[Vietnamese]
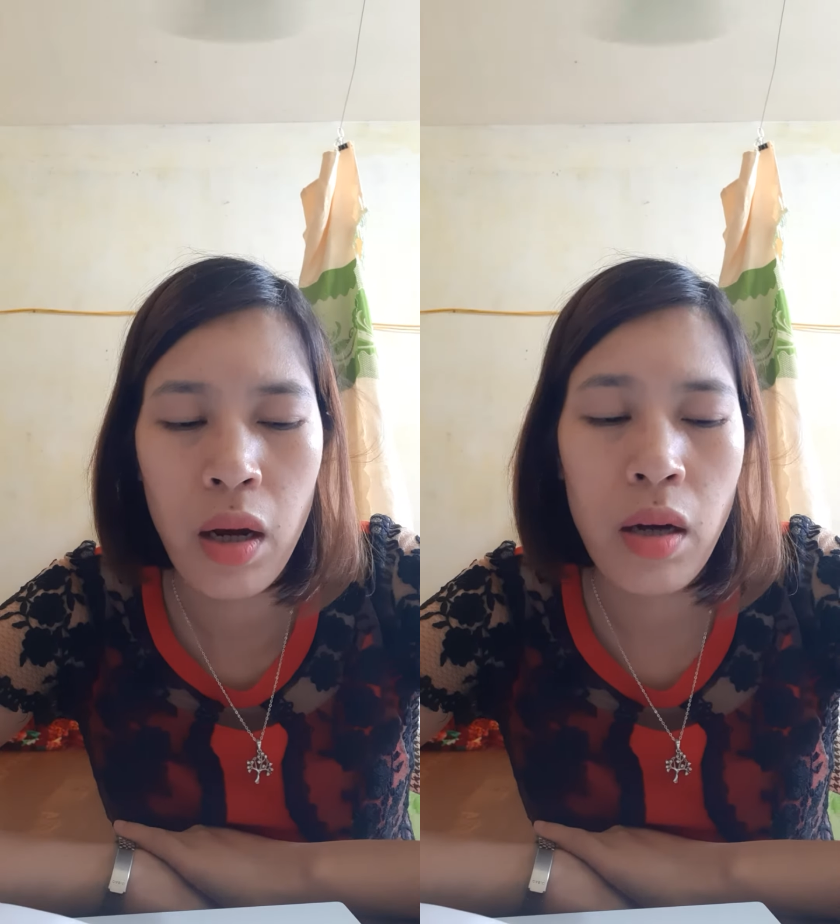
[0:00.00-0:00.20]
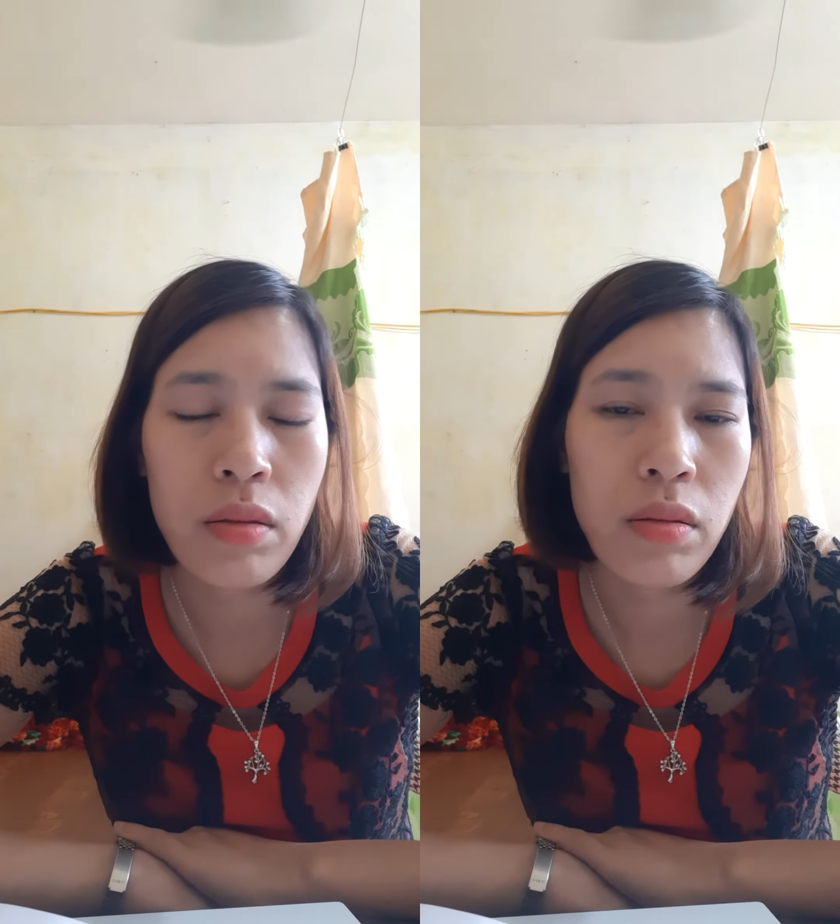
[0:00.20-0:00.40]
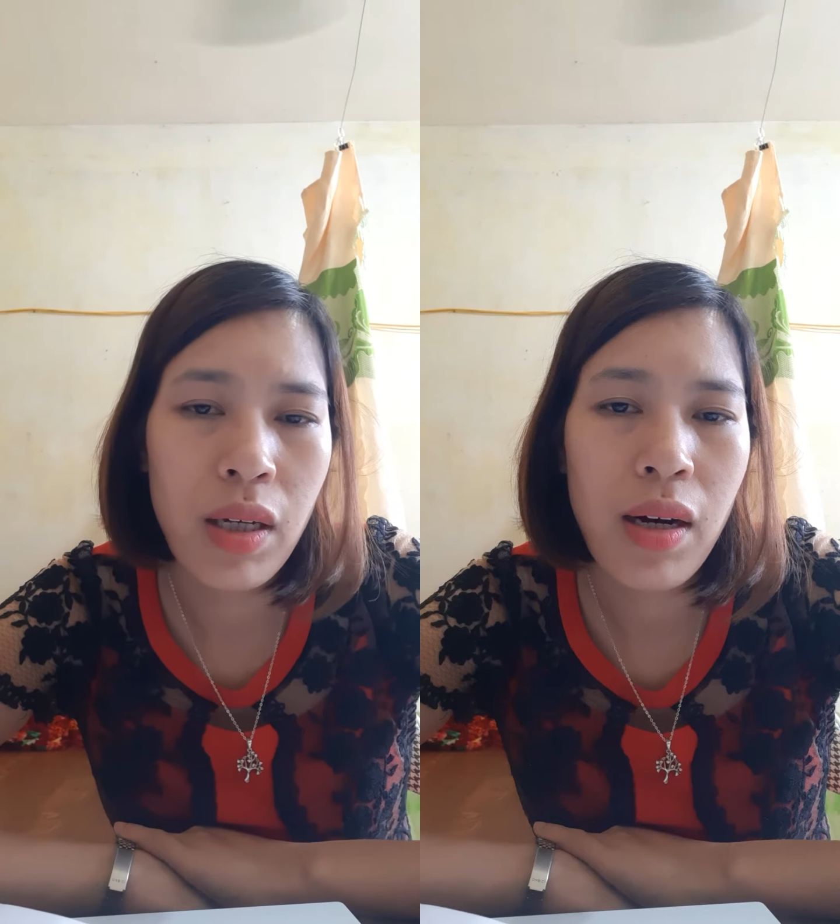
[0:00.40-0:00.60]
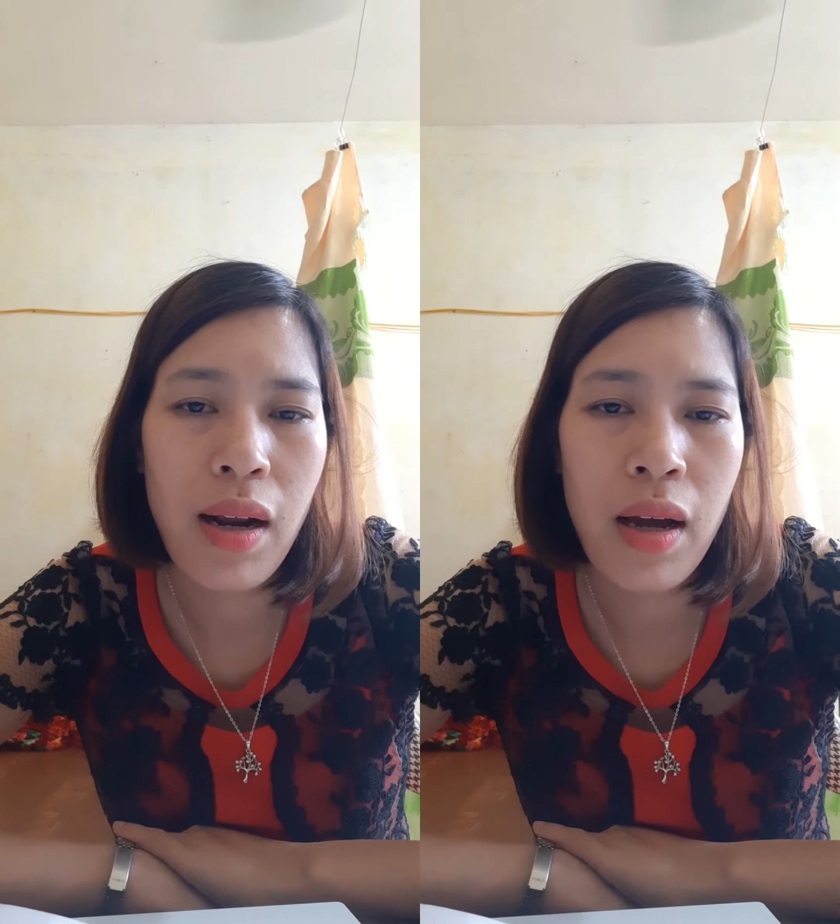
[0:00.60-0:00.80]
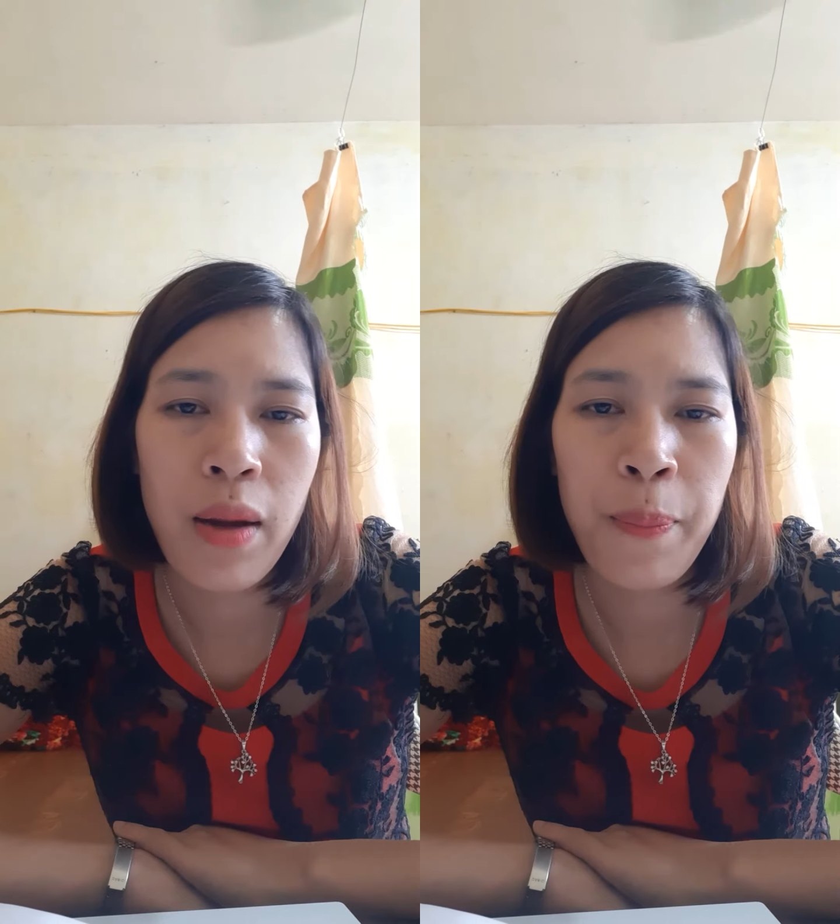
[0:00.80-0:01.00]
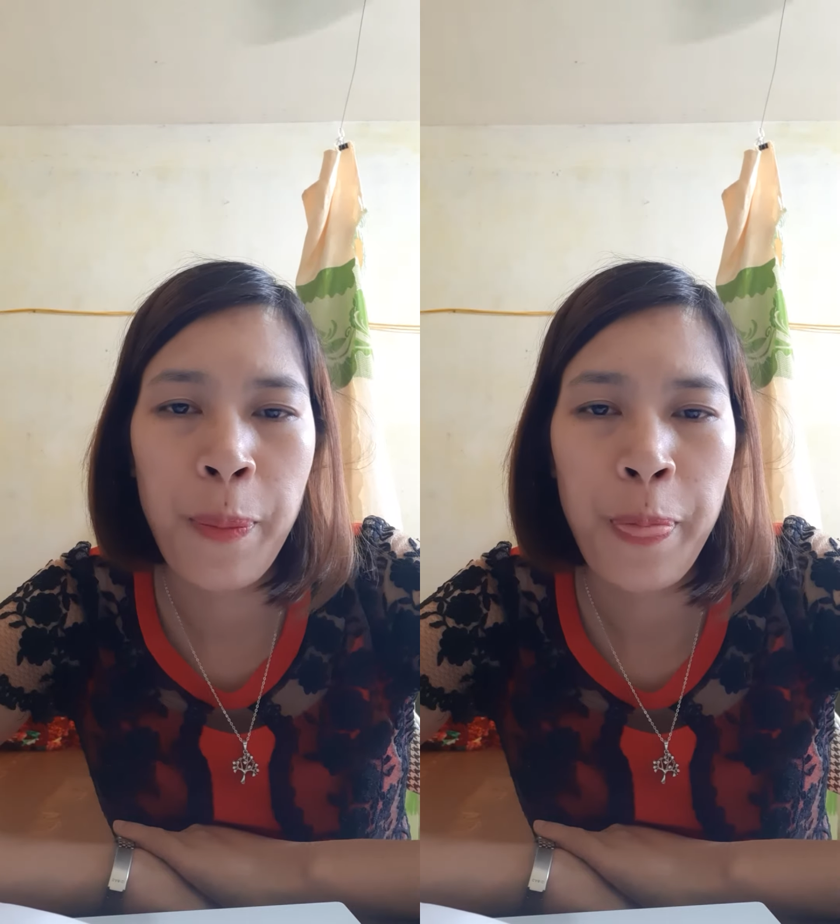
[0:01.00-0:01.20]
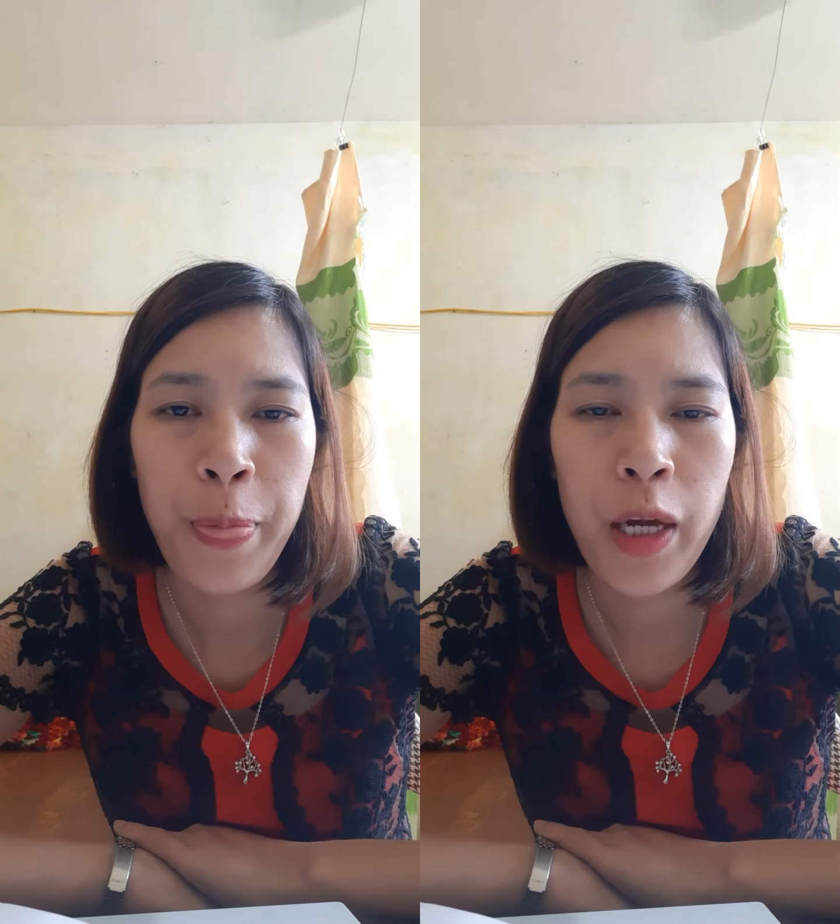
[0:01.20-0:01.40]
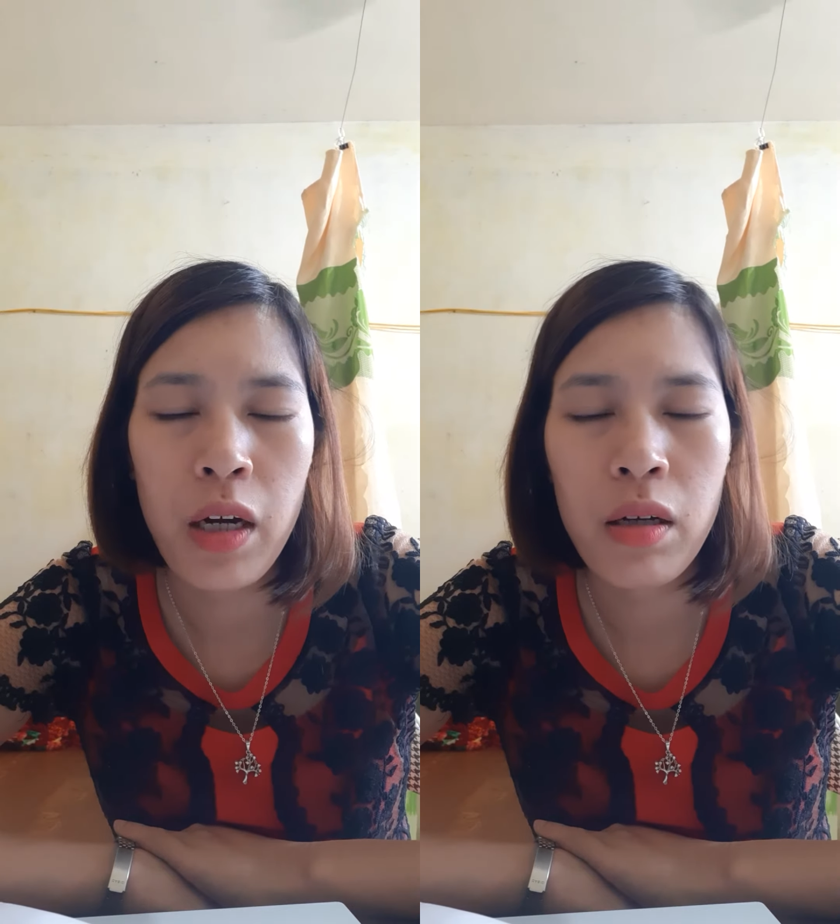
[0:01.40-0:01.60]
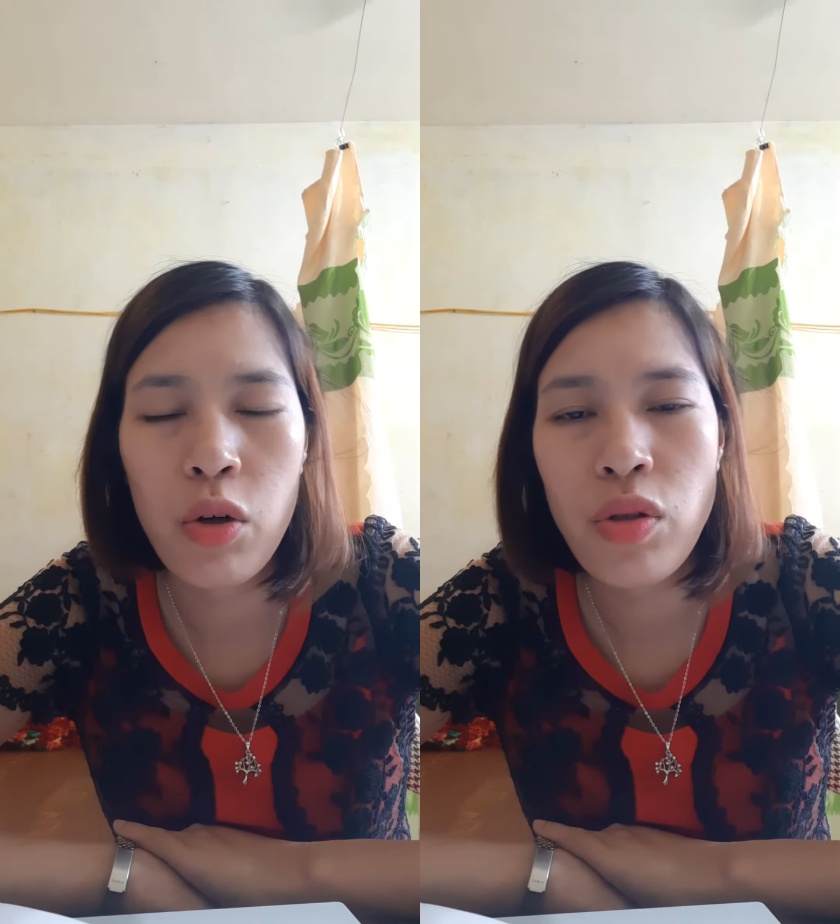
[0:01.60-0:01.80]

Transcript: À, thứ nhất là à,